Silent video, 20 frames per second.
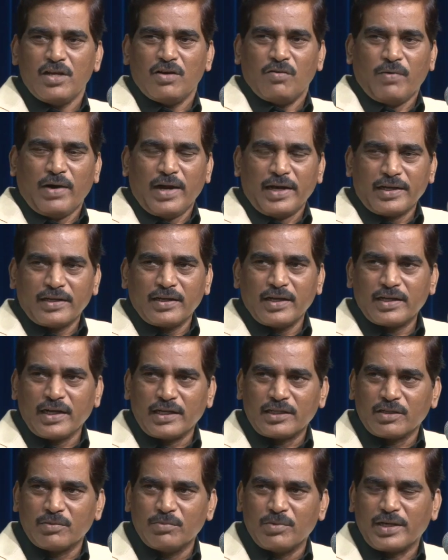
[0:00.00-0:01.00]
வாடகை
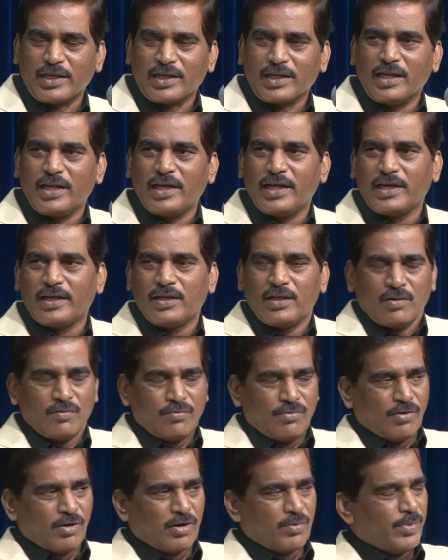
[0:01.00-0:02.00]
கட்ட முடியல
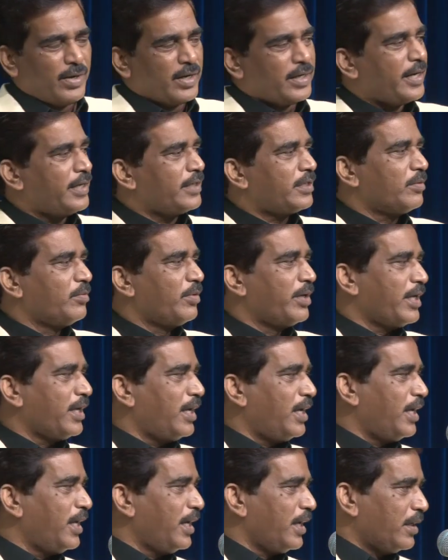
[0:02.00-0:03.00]
ஃபோன் பில் கட்ட
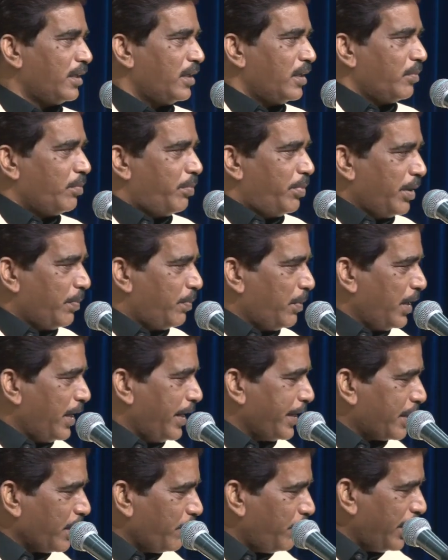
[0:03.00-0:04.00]
முடியல இப்போ
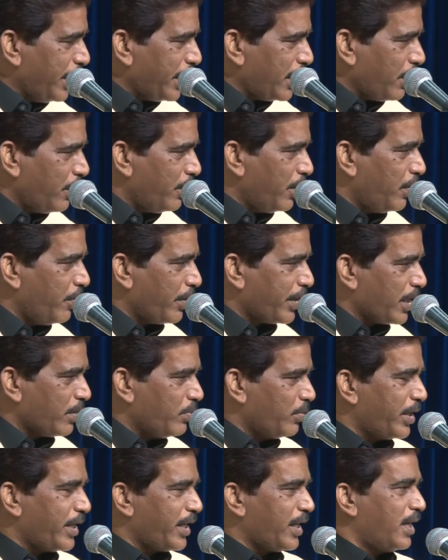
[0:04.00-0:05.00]
பிள்ளைக்கு படிக்க வைக்க
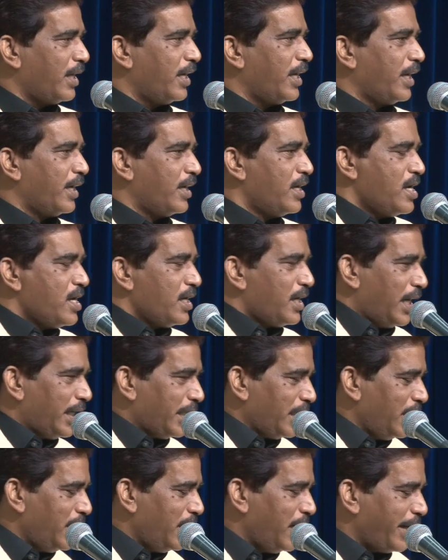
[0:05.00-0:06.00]
முடியலை
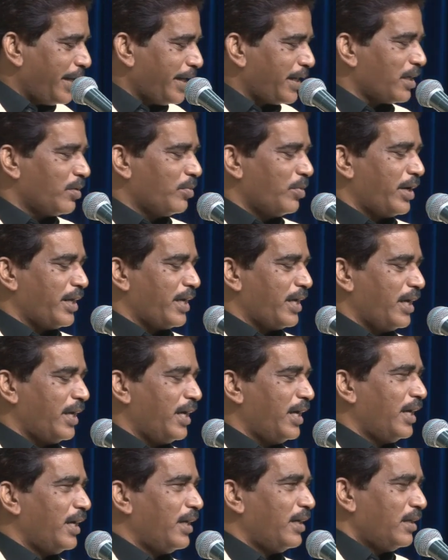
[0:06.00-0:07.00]
கடனை அடைக்க
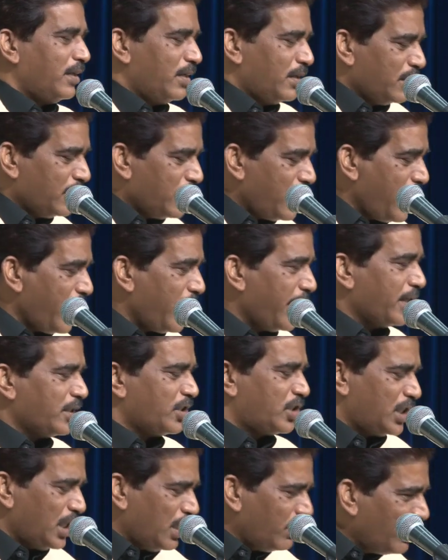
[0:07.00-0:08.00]
முடியலை ஏன்
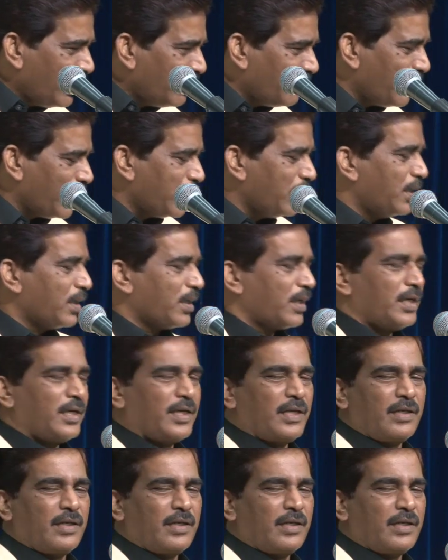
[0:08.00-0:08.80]
செபம் பண்ணுங்க